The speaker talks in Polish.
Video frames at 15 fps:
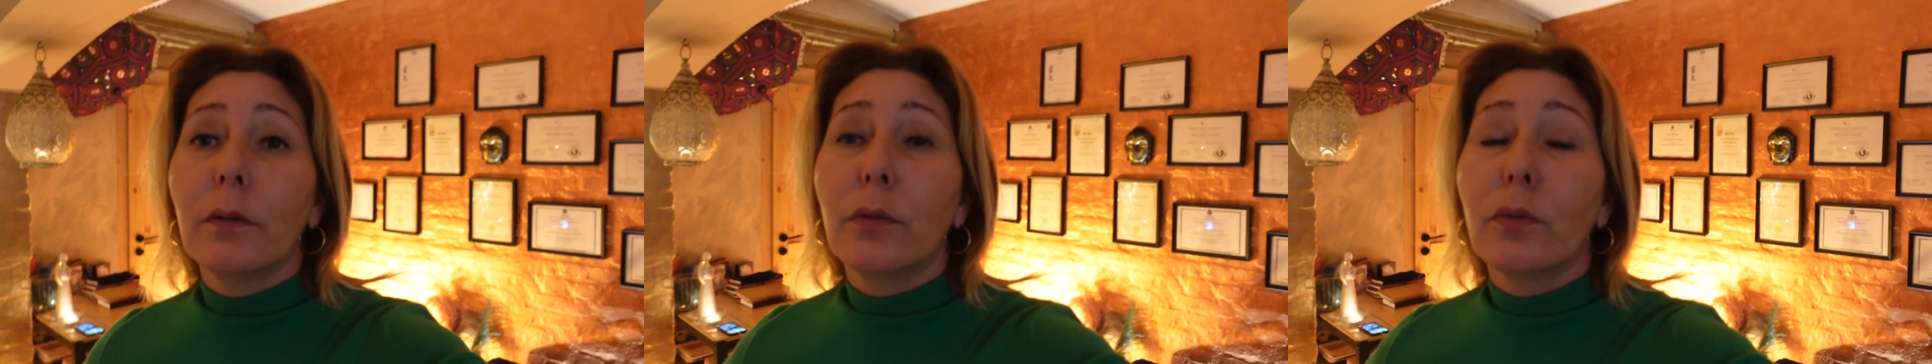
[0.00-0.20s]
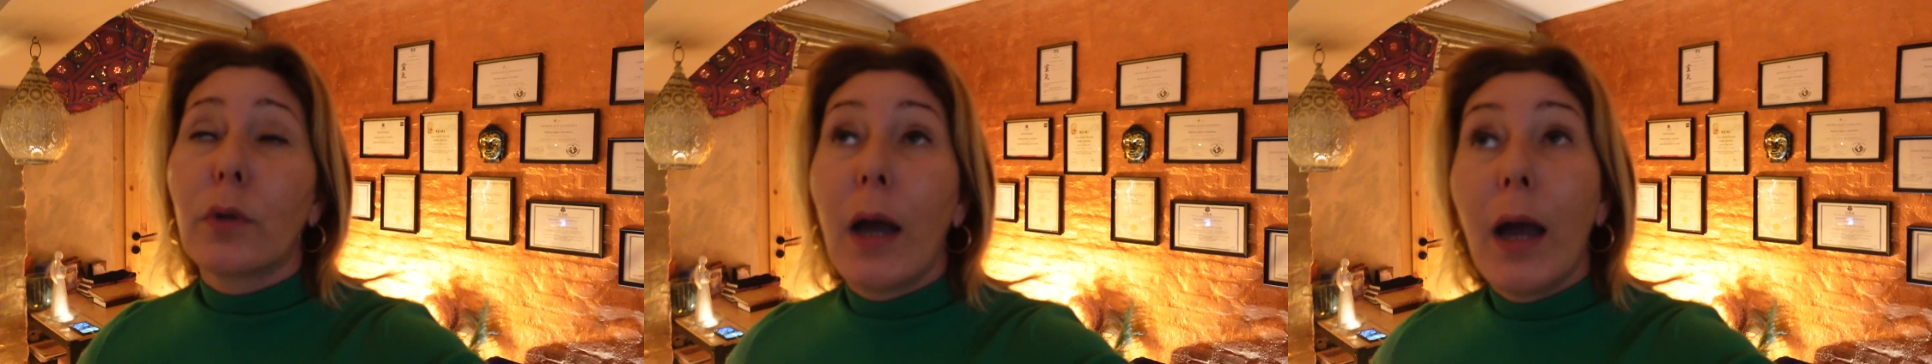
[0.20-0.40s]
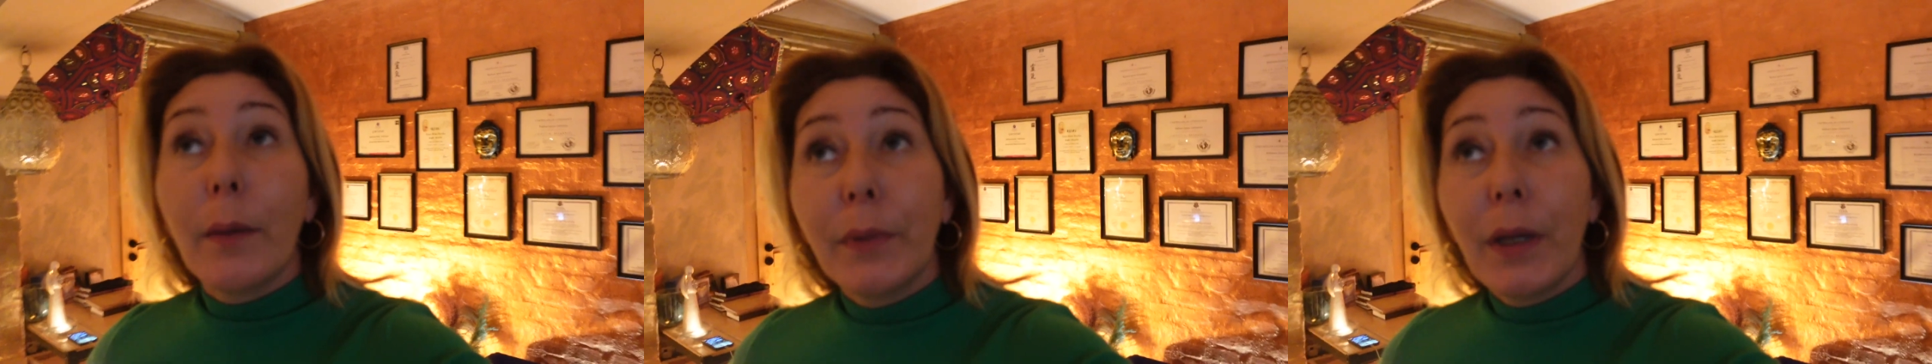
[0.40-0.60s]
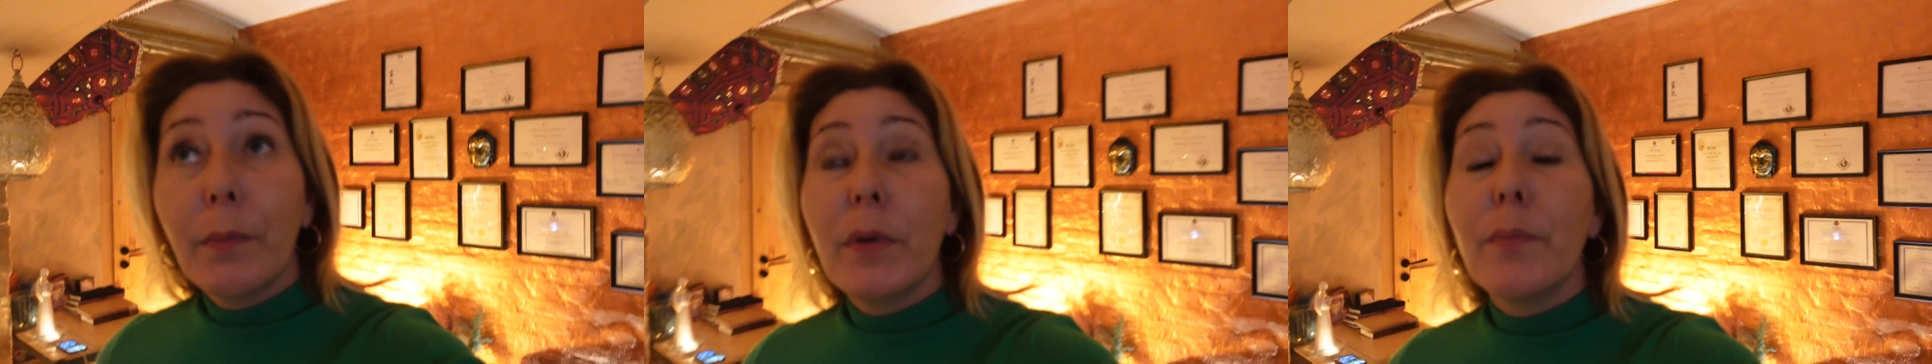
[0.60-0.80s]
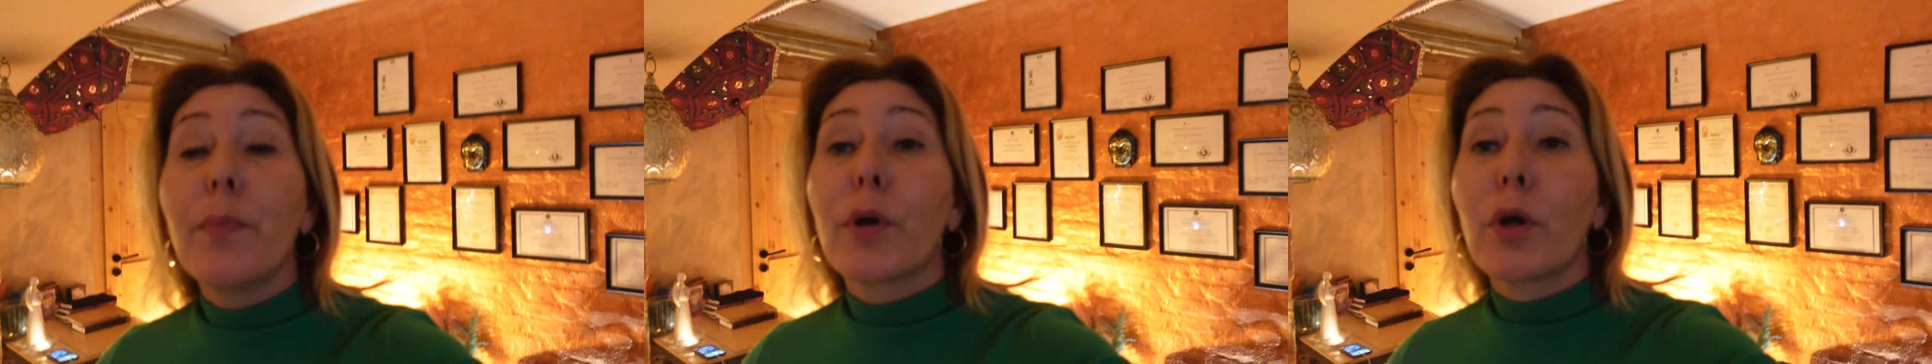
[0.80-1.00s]

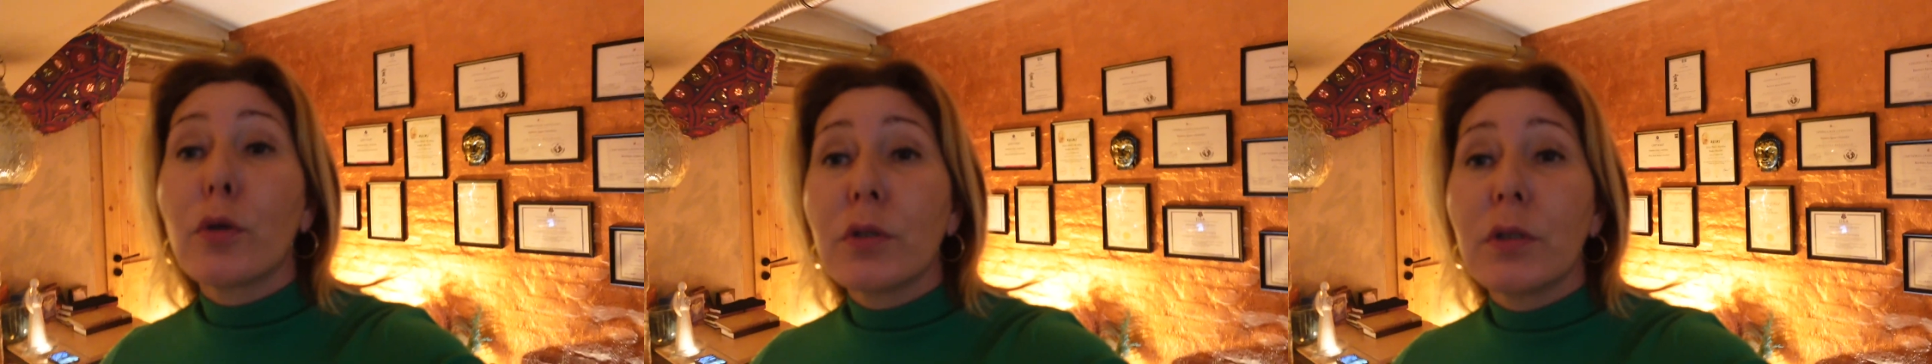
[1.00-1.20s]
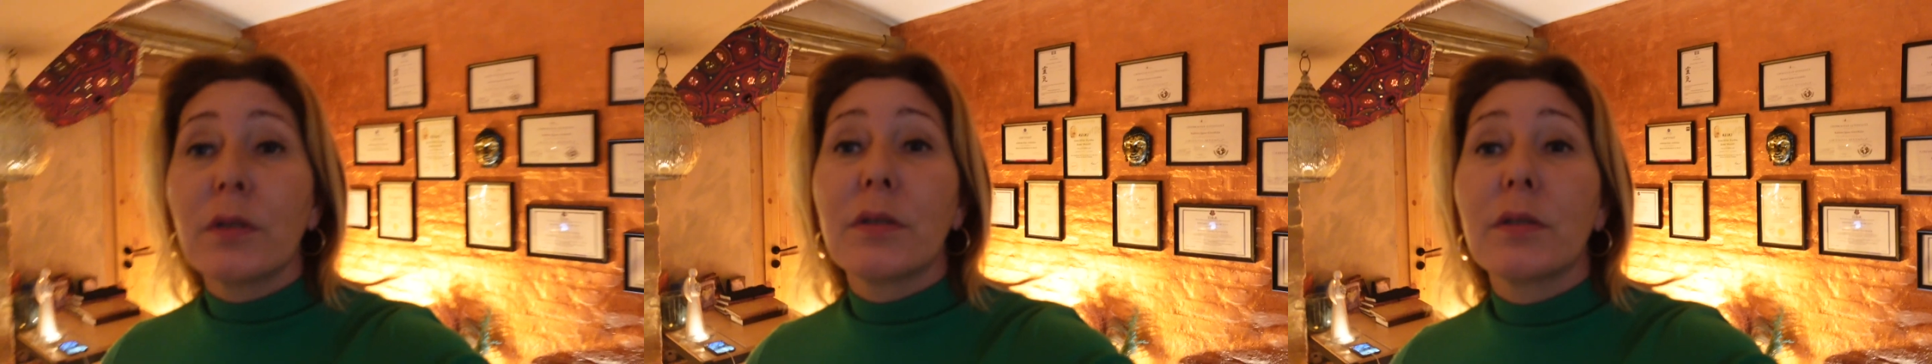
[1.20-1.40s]
uruchamiamy proces